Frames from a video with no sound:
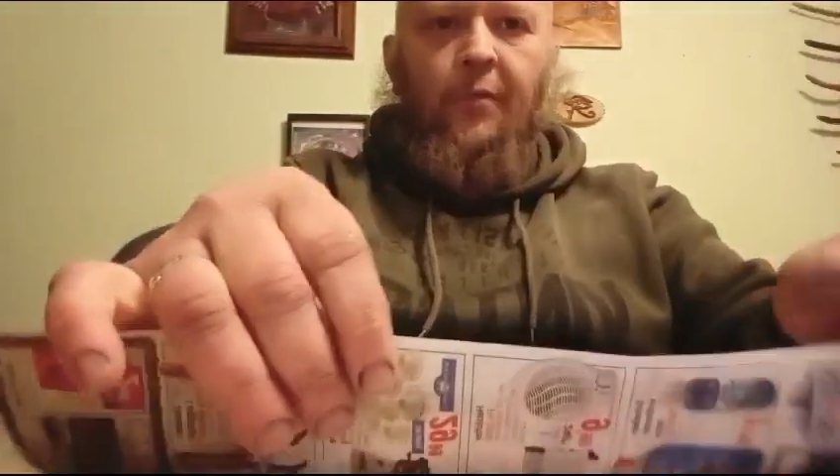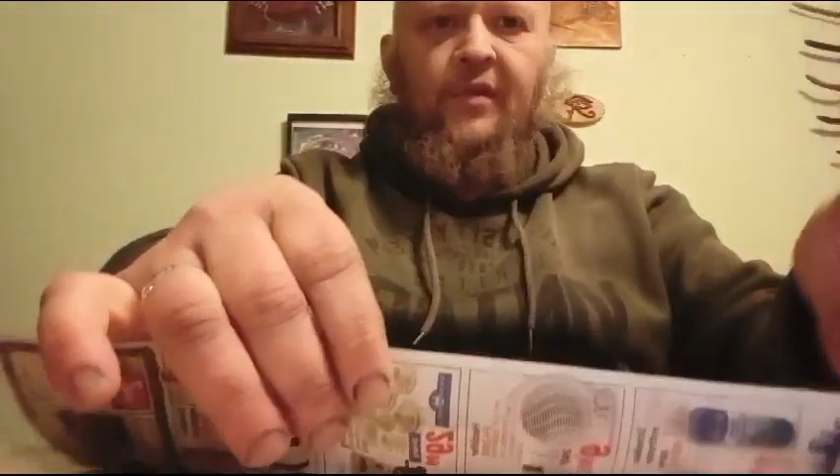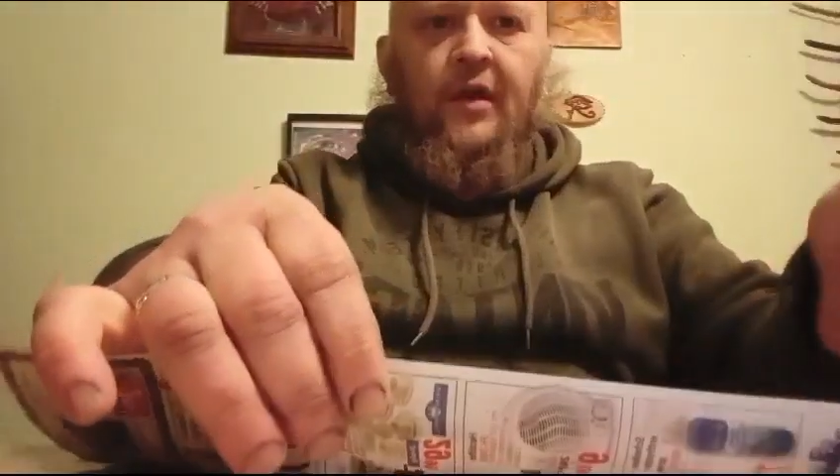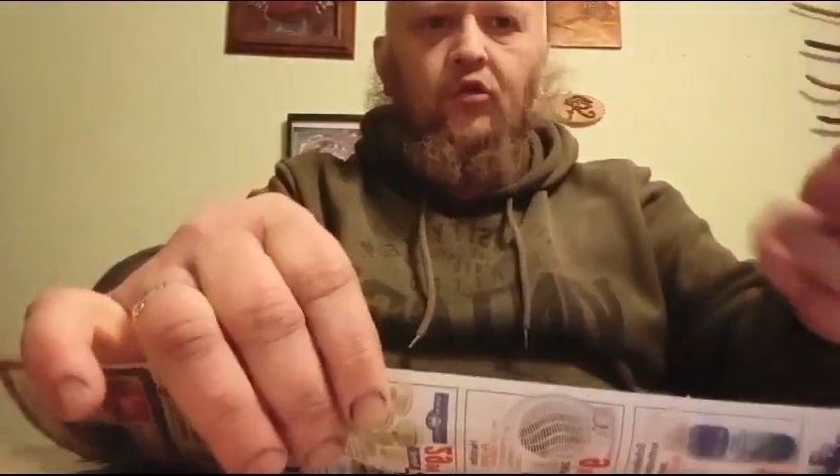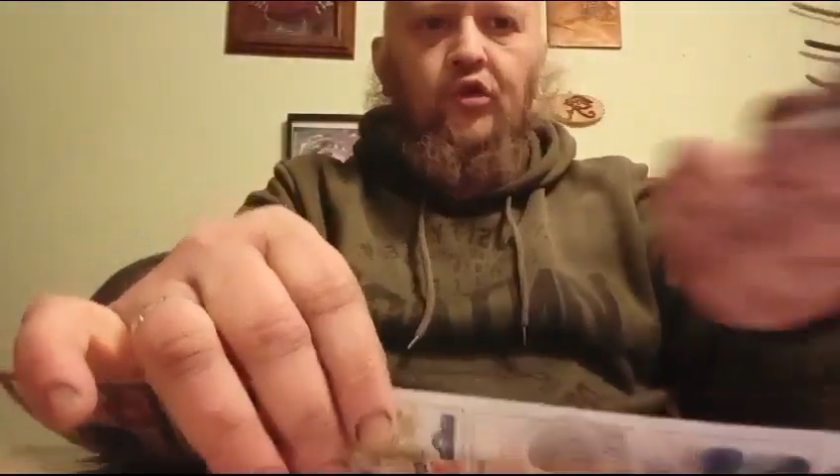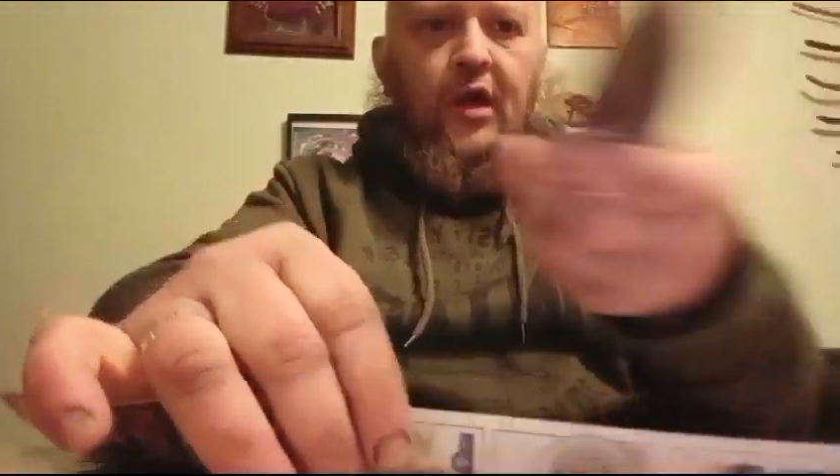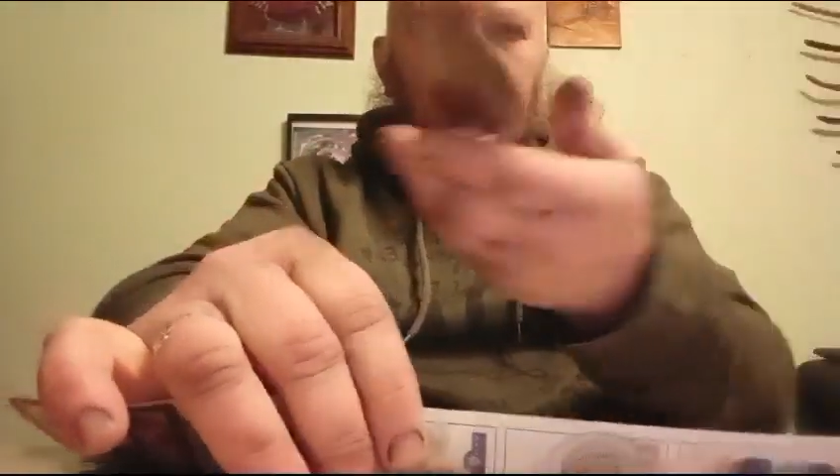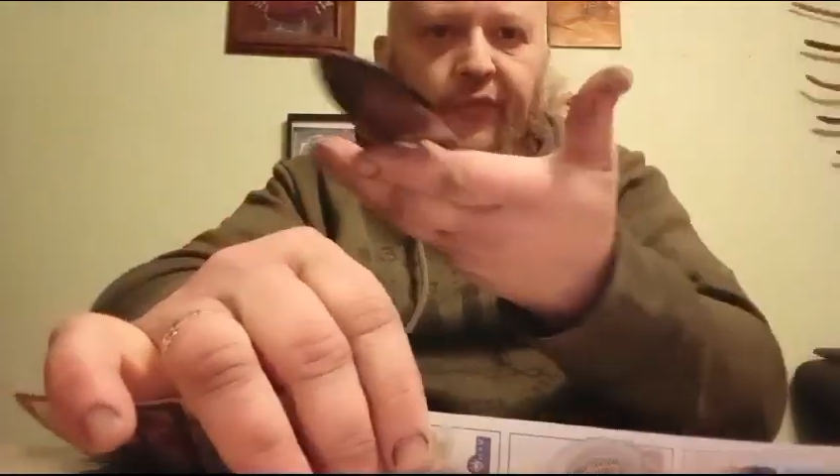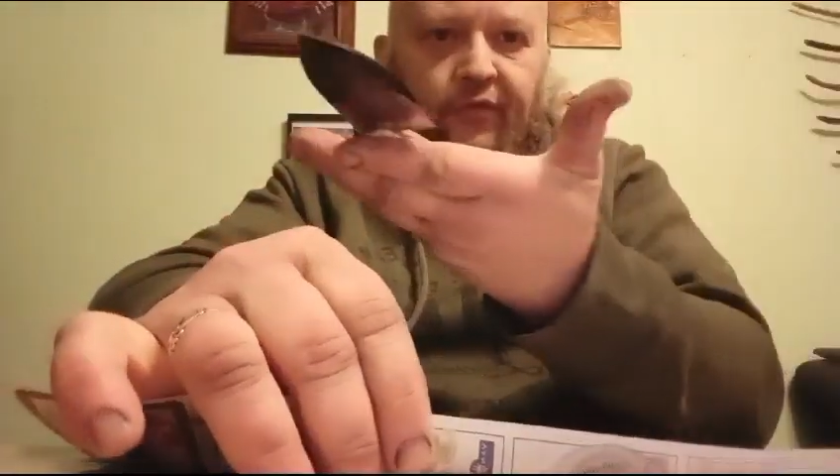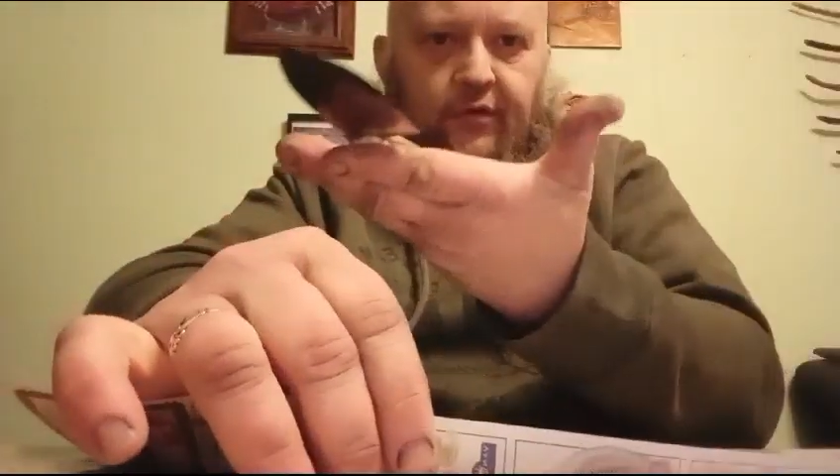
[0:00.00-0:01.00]
Hauptsache
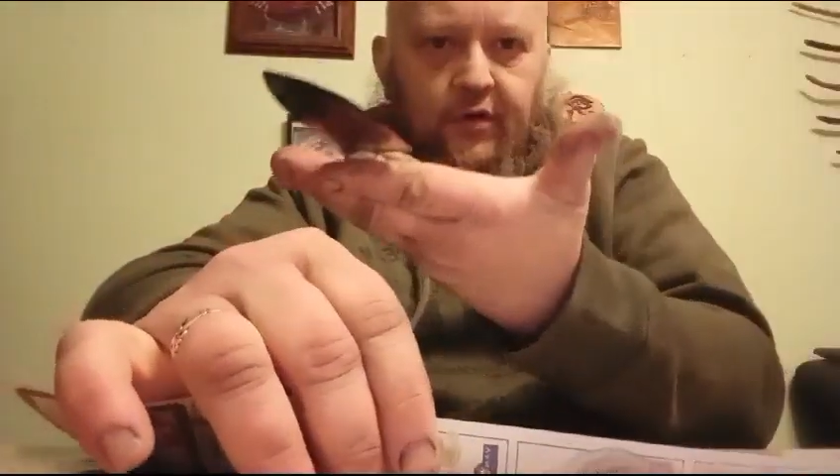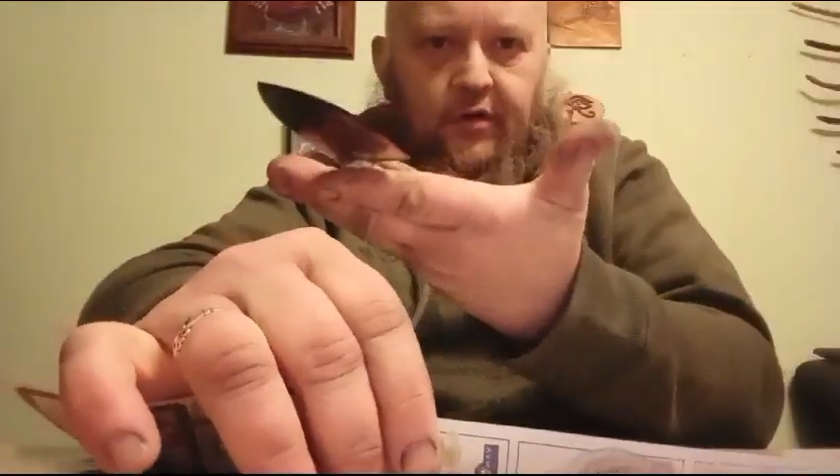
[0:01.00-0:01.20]
scharf